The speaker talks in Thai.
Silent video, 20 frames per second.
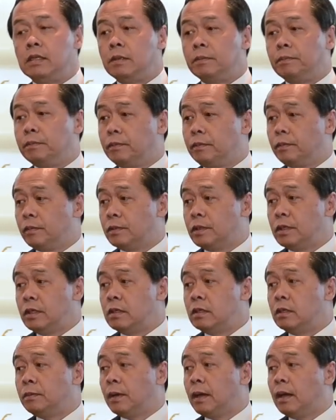40
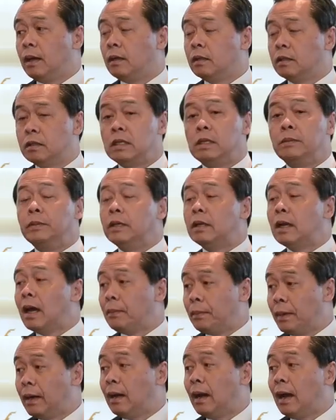45
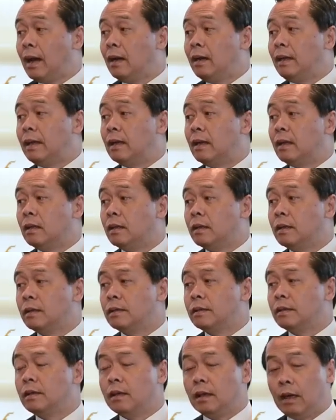45,000 ล้านเหรียญ
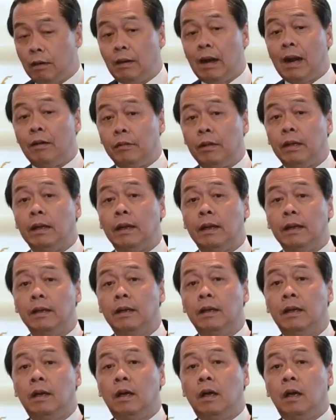คร่าวๆดังนั้น
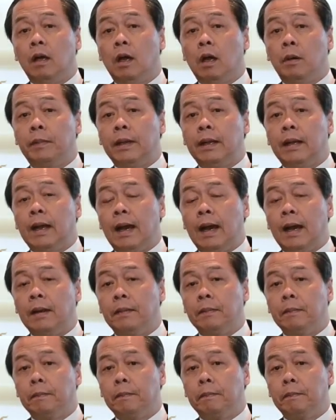ก็เป็นการ
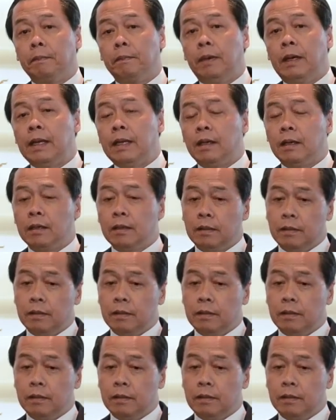พลิก